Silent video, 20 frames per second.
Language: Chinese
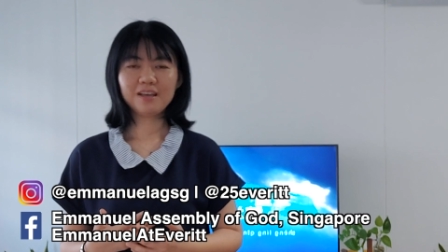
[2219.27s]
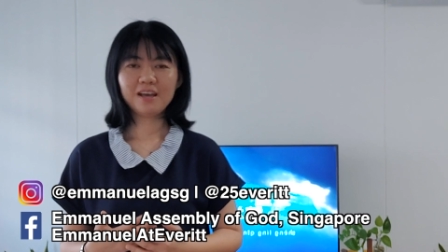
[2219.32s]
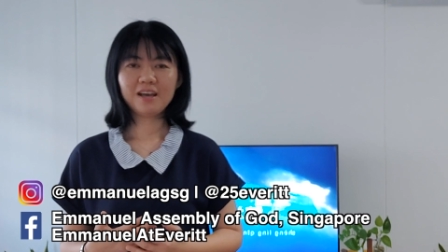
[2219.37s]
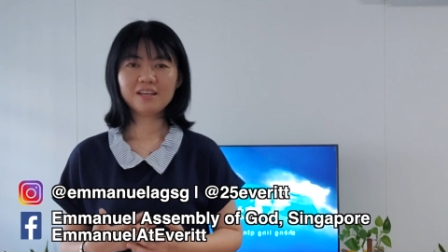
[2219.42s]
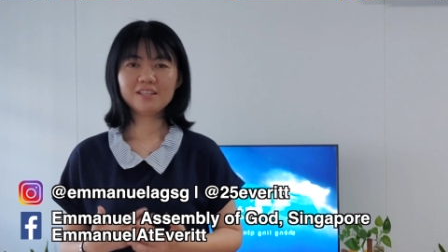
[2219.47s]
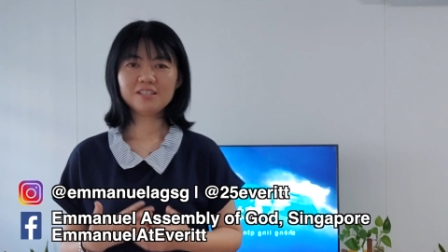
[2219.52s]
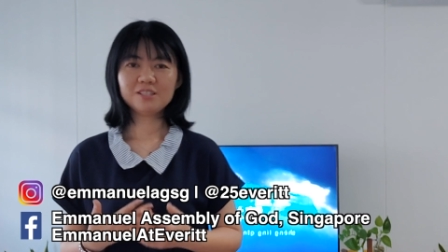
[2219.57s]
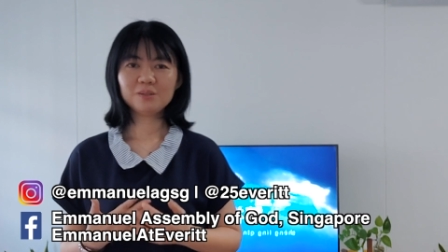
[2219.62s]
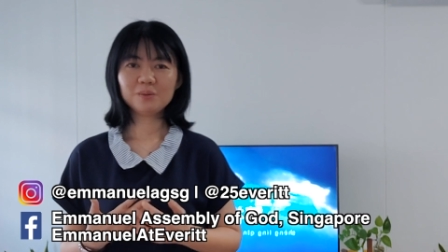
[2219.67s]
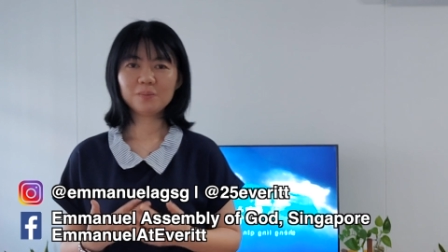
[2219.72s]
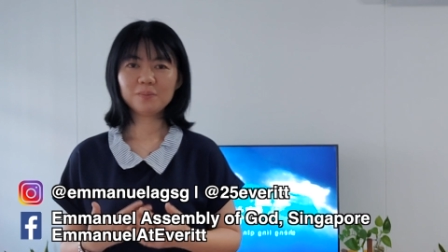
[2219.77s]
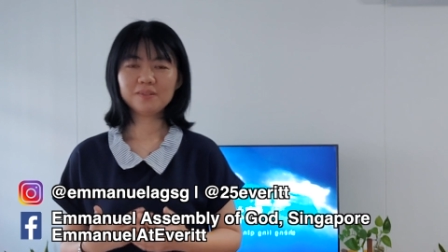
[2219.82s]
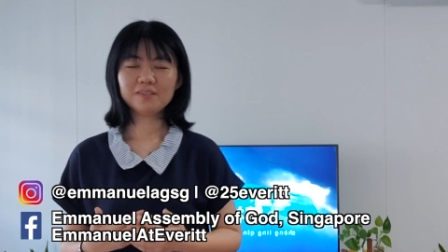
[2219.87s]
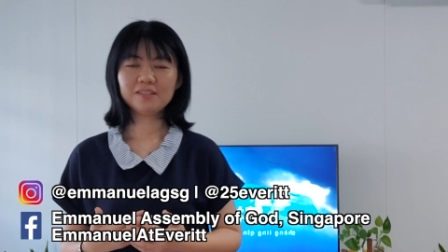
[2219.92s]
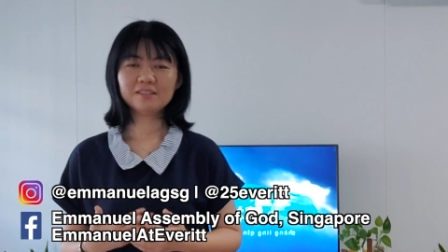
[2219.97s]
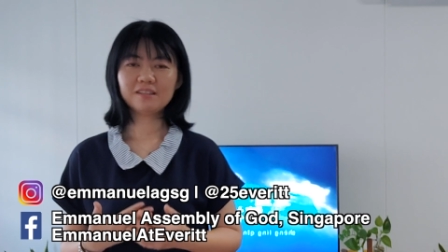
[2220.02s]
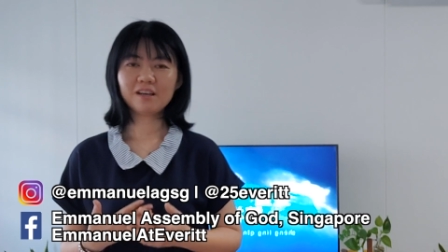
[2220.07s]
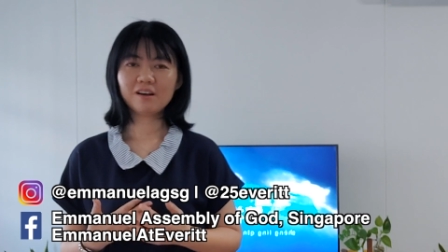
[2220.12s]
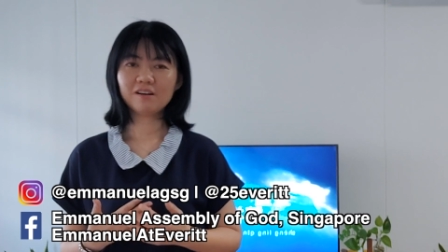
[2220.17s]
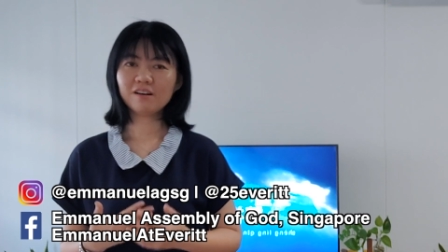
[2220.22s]
还是我们
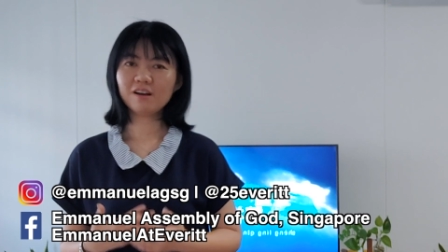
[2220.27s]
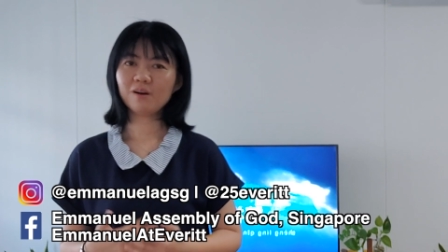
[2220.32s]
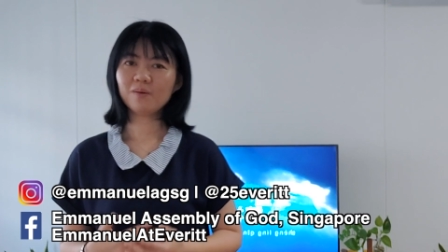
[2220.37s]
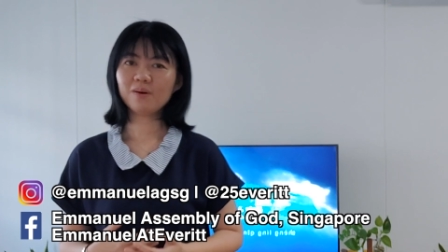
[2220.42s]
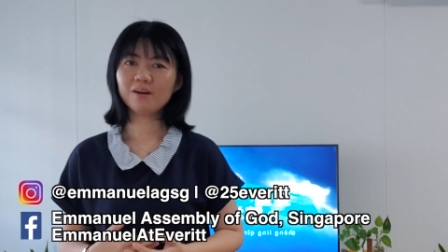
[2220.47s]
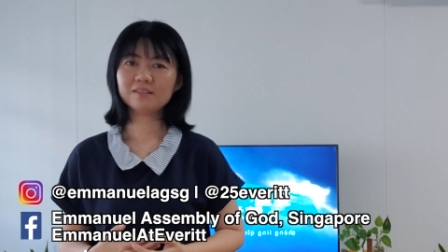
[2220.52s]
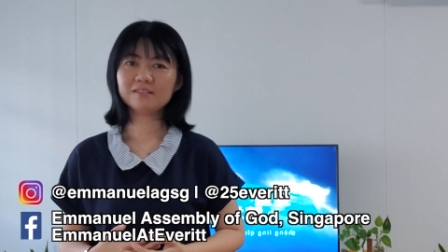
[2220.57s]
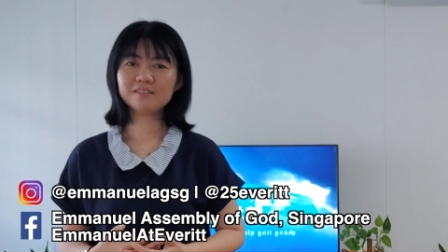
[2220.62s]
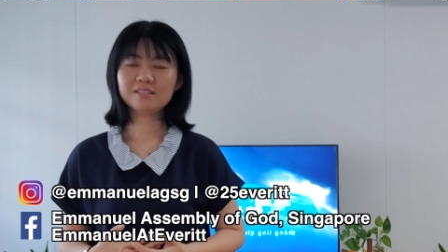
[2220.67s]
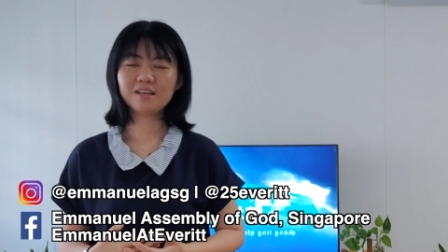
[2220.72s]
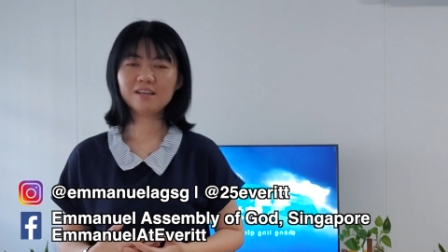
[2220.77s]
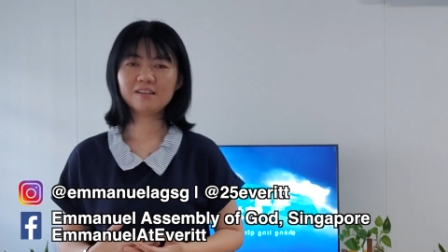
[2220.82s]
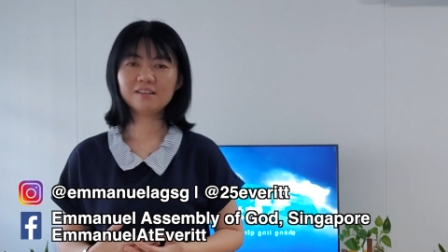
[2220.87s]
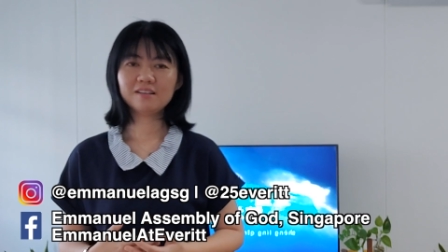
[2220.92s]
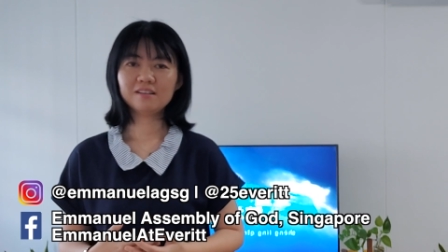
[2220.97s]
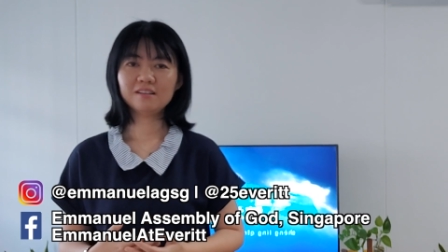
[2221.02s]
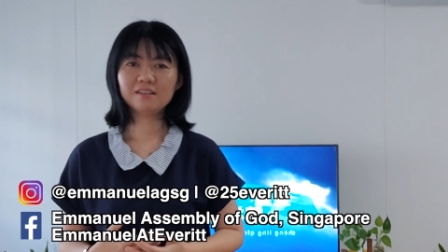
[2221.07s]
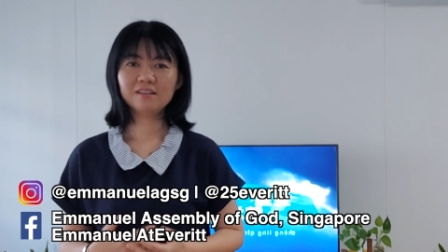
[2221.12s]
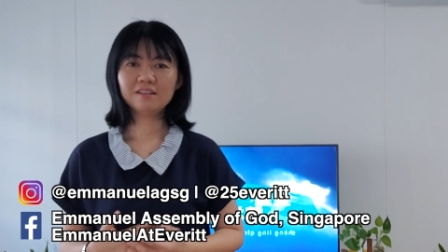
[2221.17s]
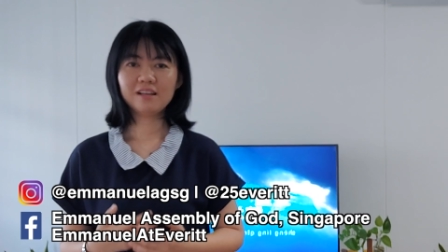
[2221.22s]
的祷告网
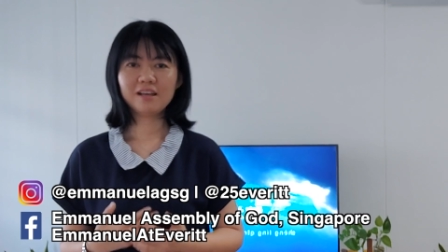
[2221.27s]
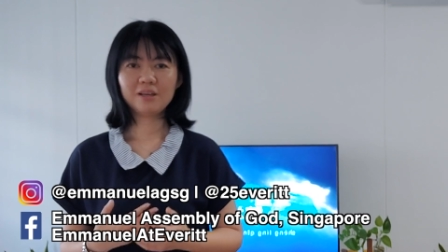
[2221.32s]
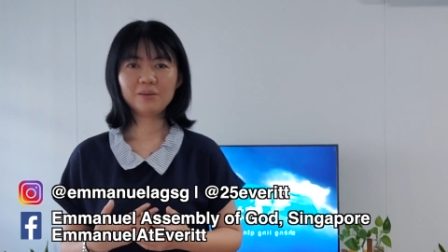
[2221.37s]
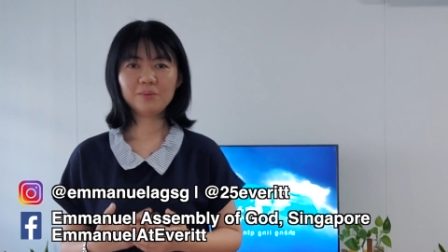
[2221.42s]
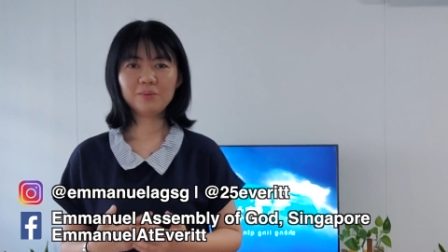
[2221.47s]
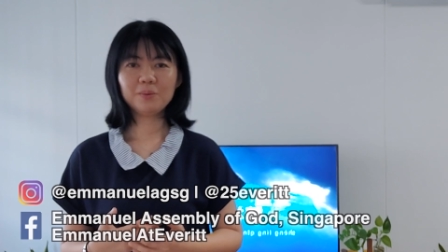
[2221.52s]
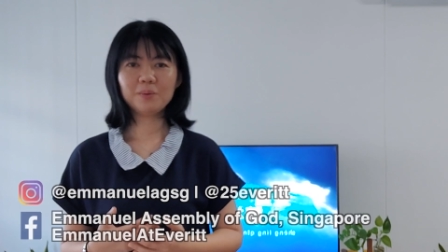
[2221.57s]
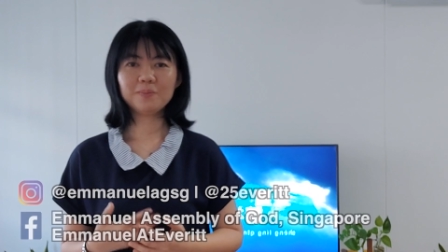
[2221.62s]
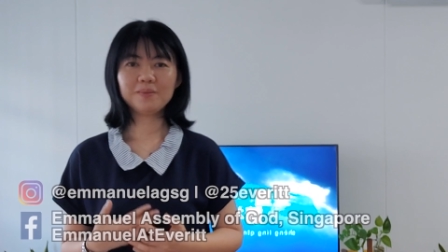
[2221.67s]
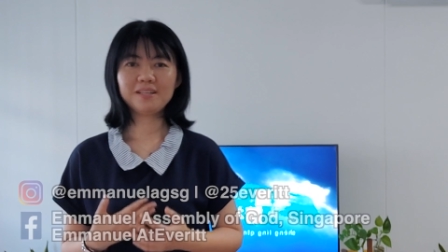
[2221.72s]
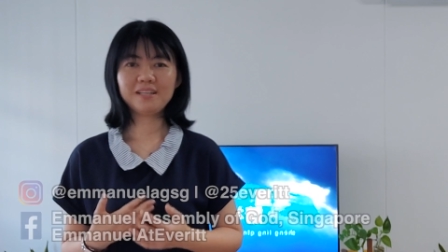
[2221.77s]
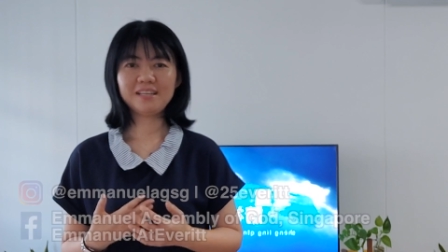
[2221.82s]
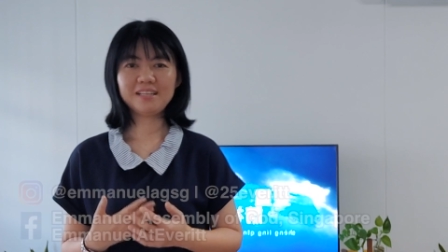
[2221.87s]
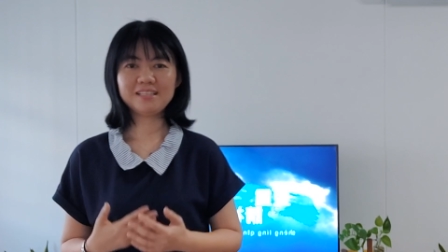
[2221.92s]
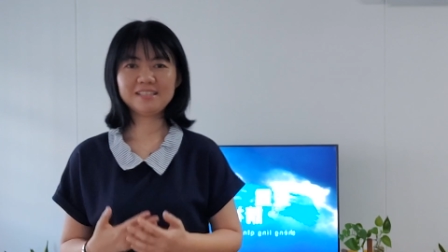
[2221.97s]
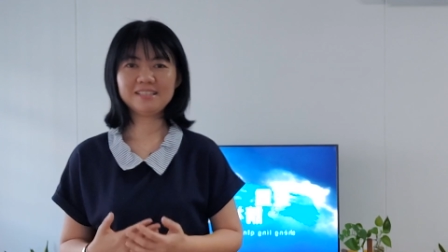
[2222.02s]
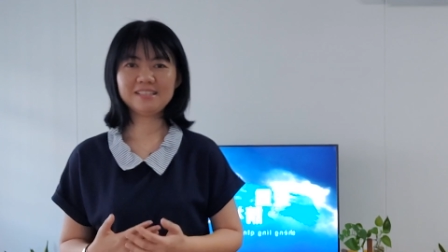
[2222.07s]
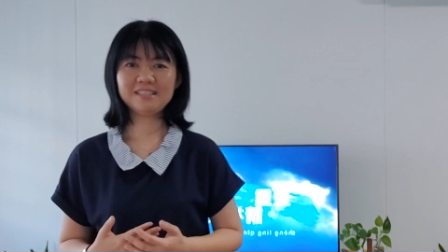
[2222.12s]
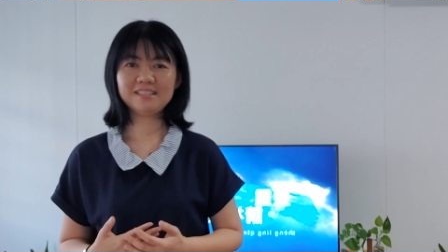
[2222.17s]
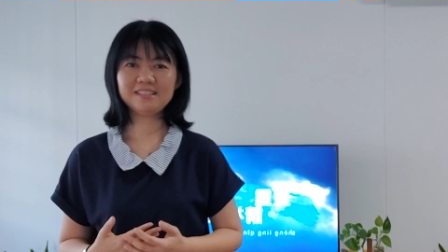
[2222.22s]
站来与我们
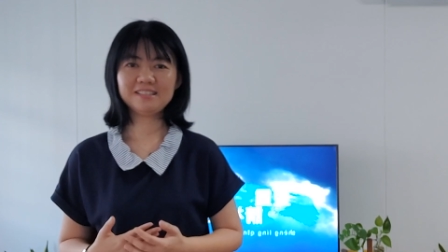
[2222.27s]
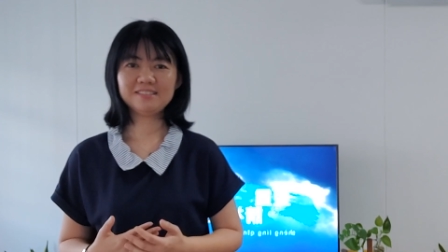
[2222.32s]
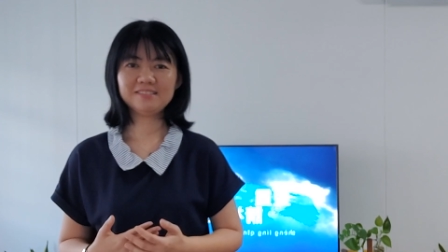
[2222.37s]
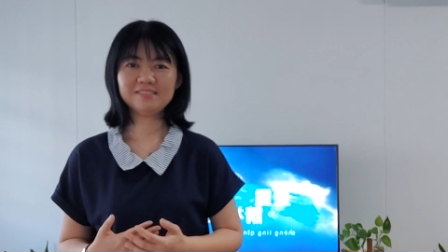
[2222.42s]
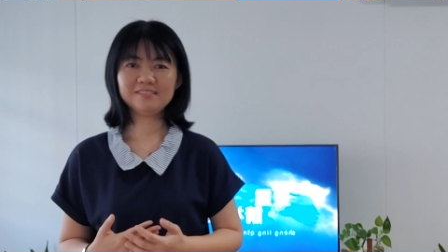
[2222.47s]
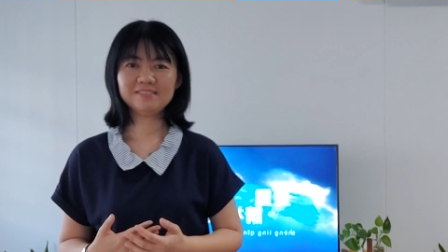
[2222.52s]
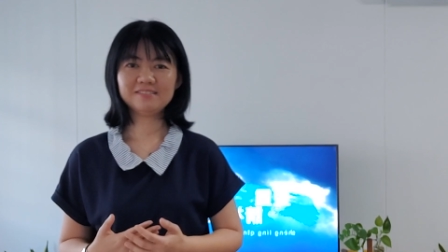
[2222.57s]
联系。